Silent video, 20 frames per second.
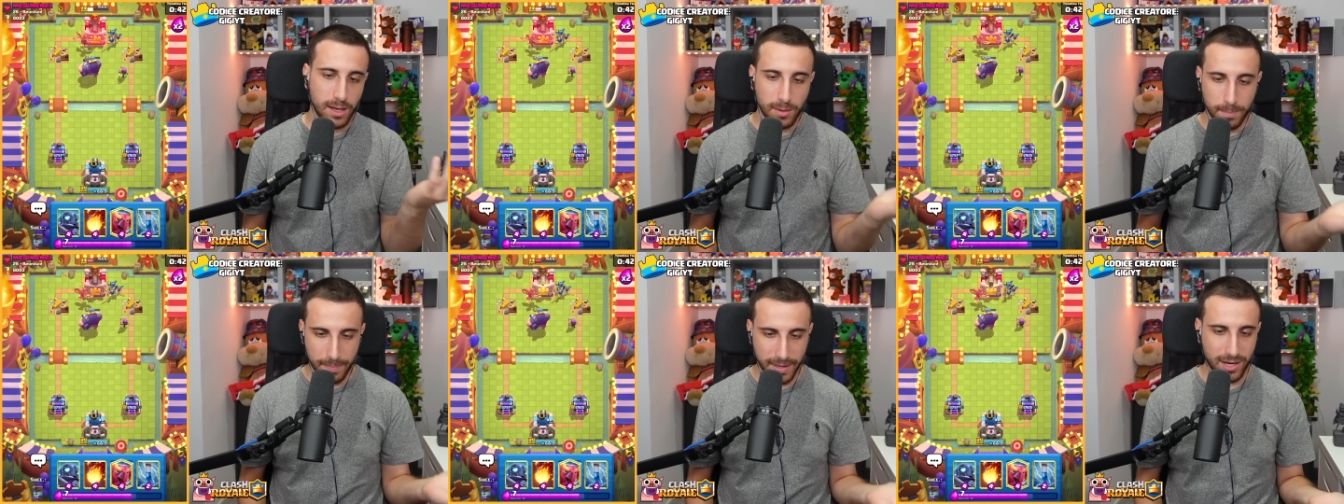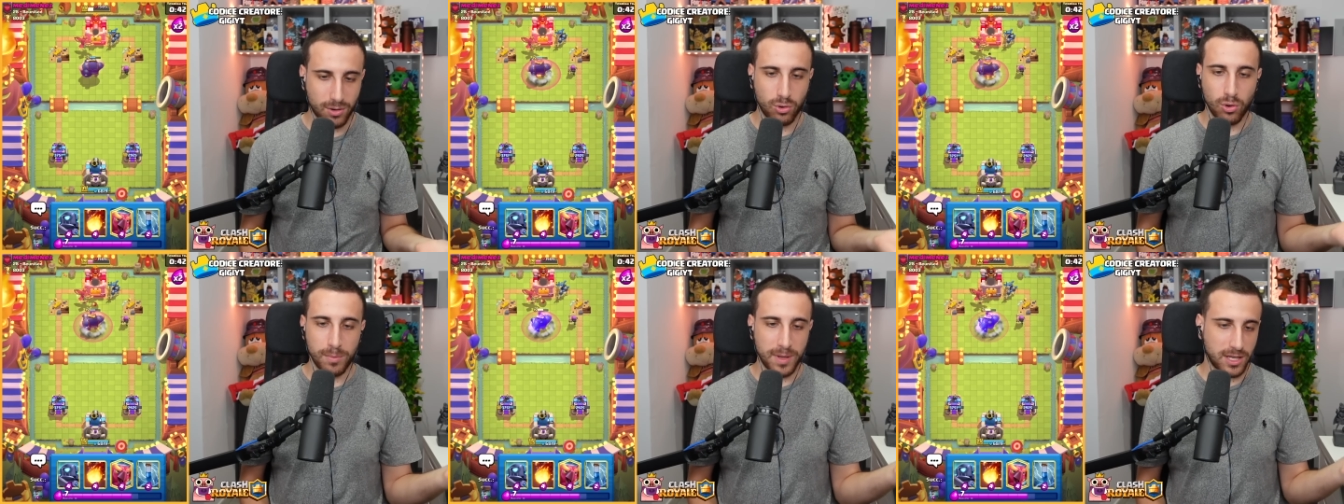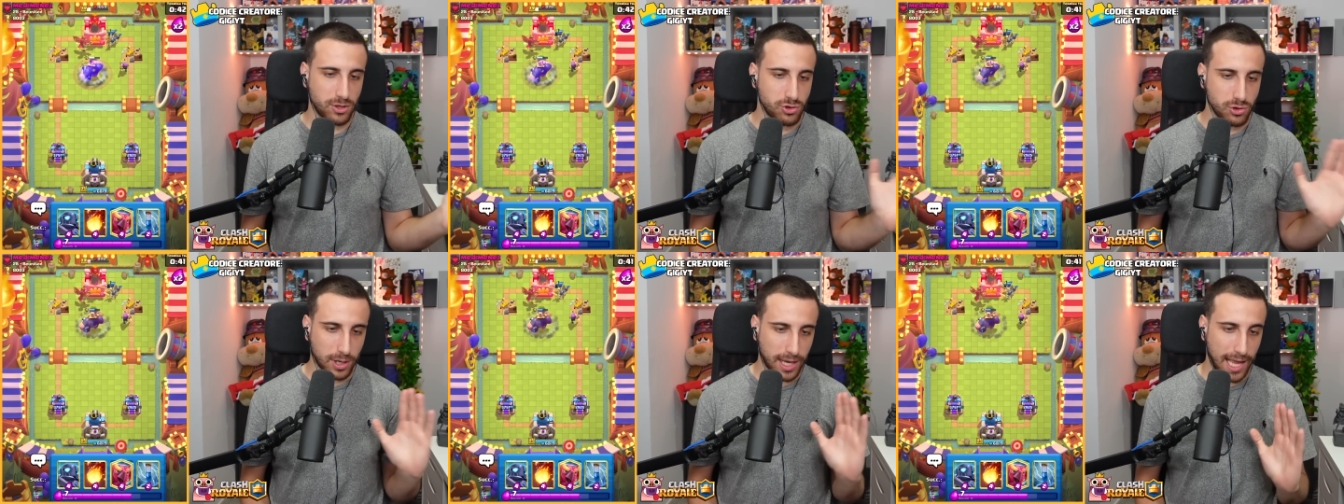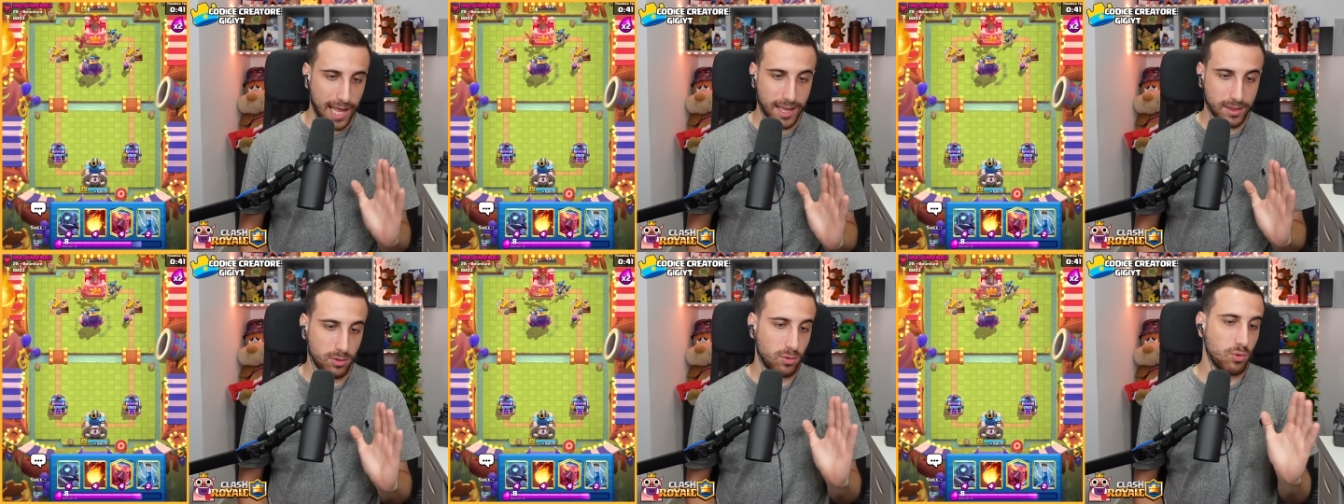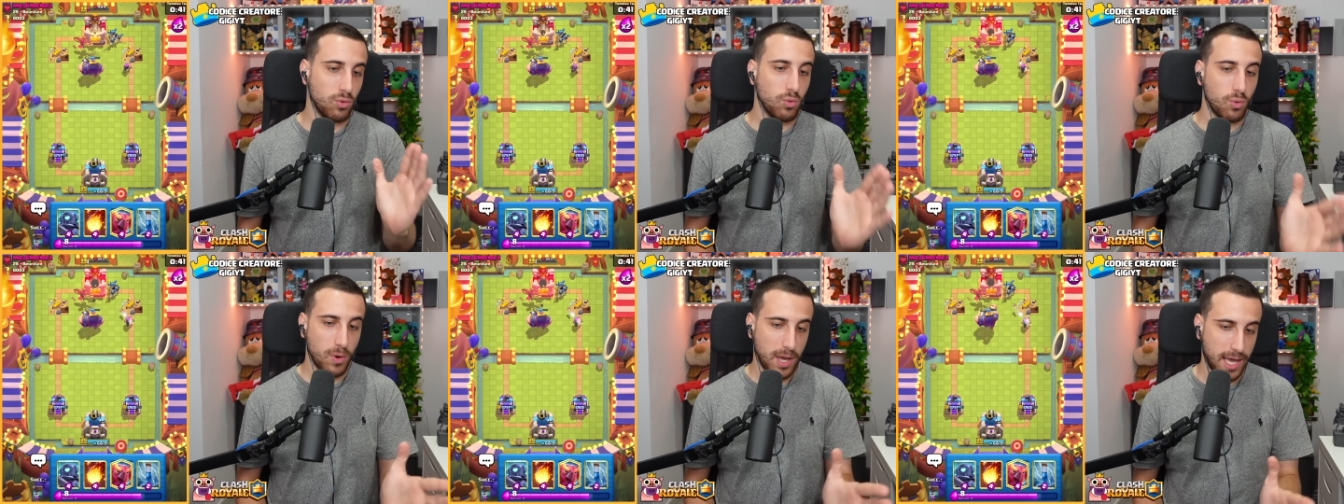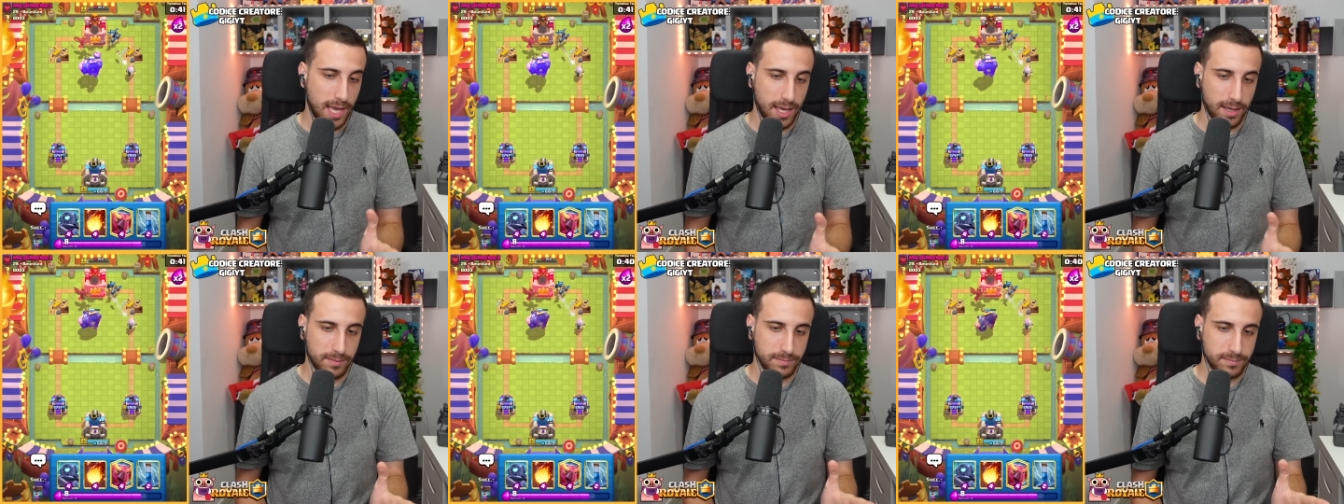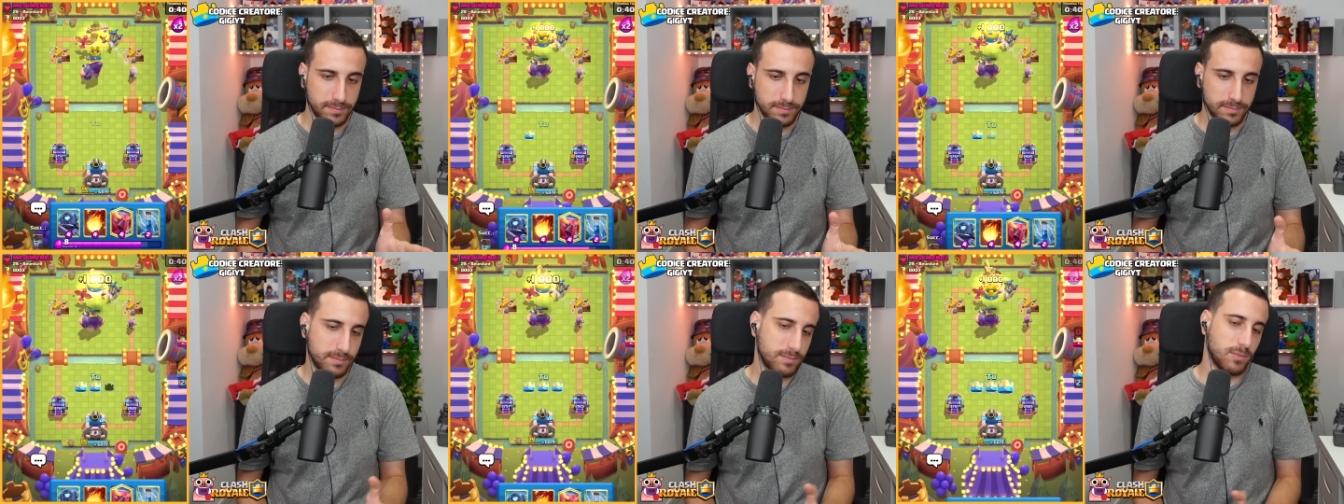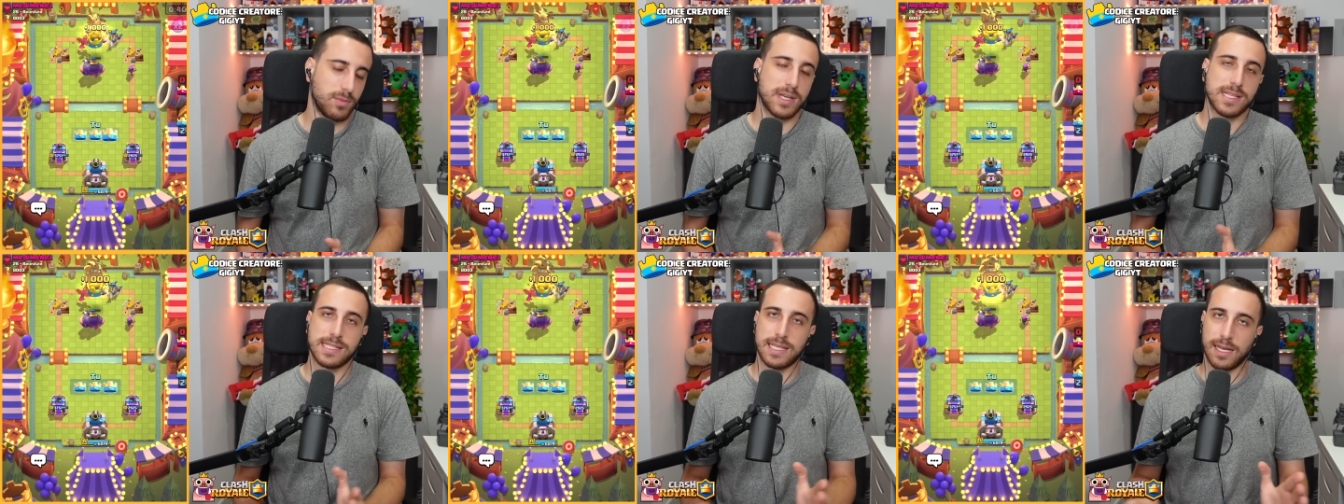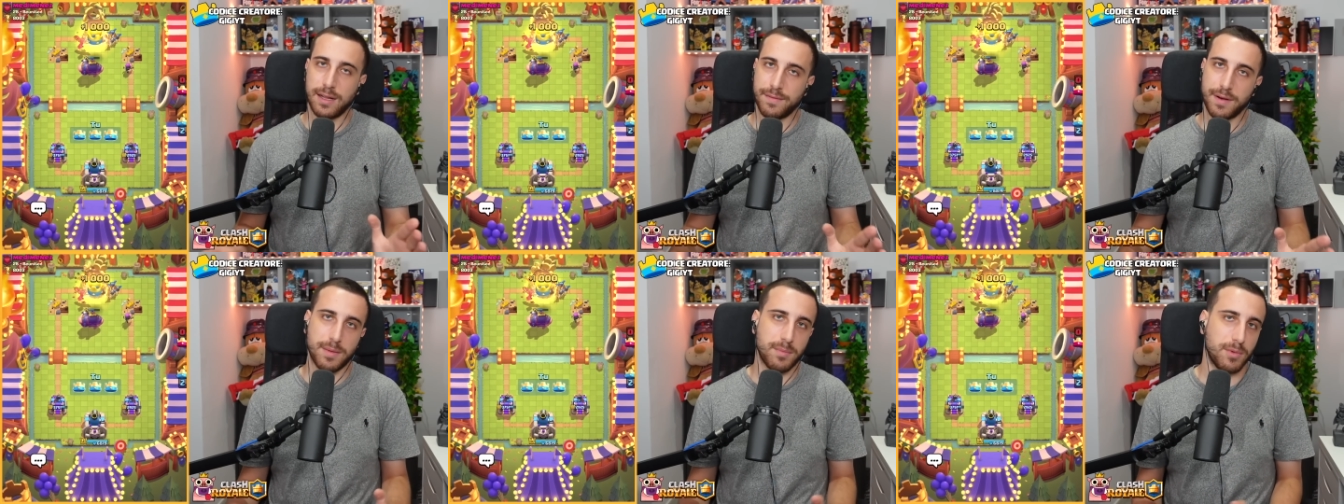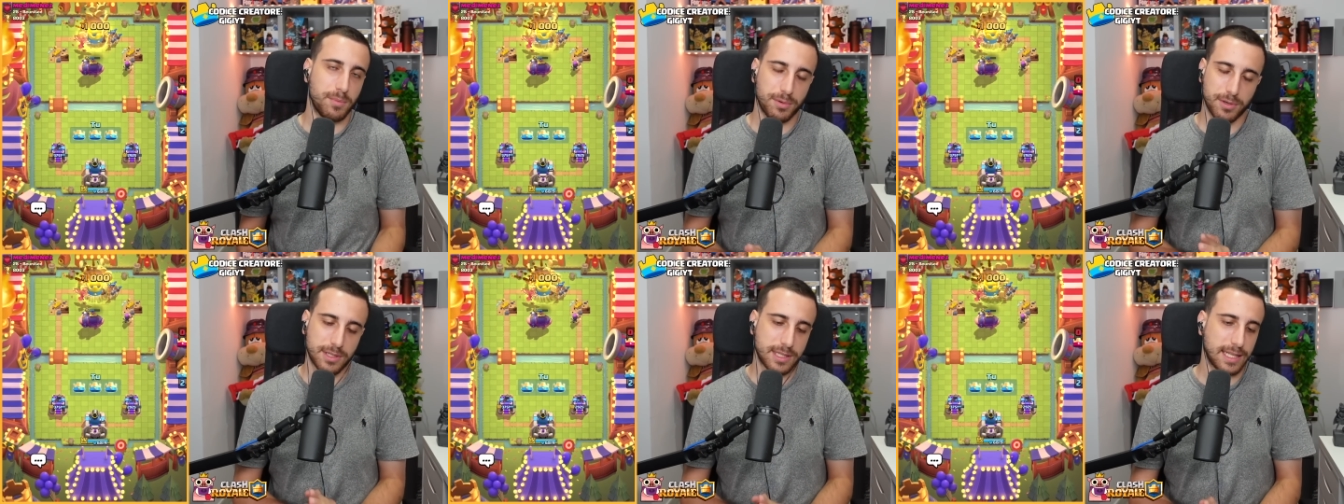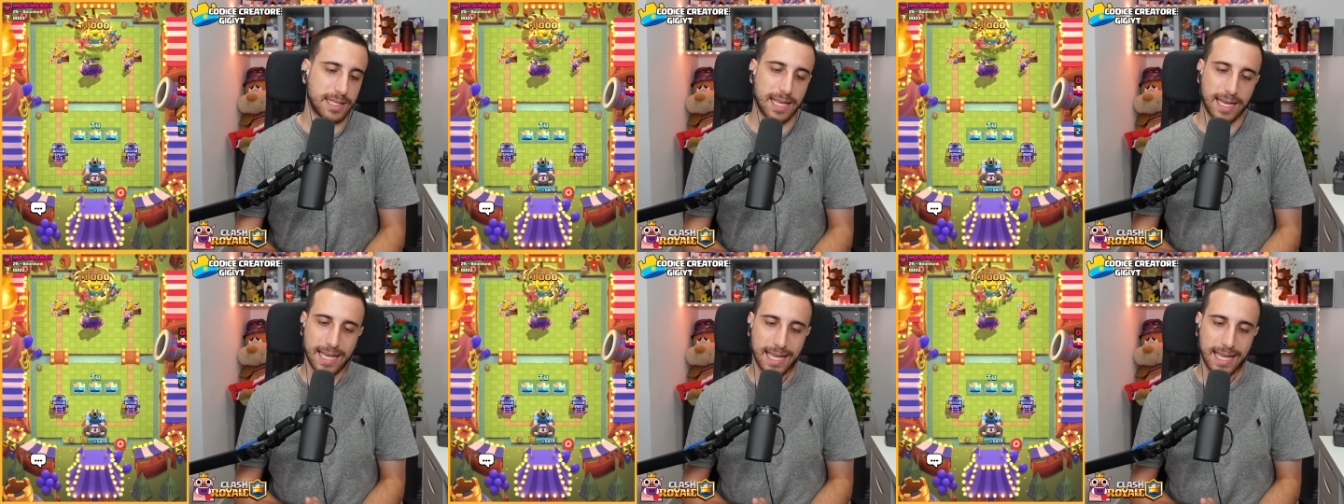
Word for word: per come ha giocato lui questa l'avremmo portata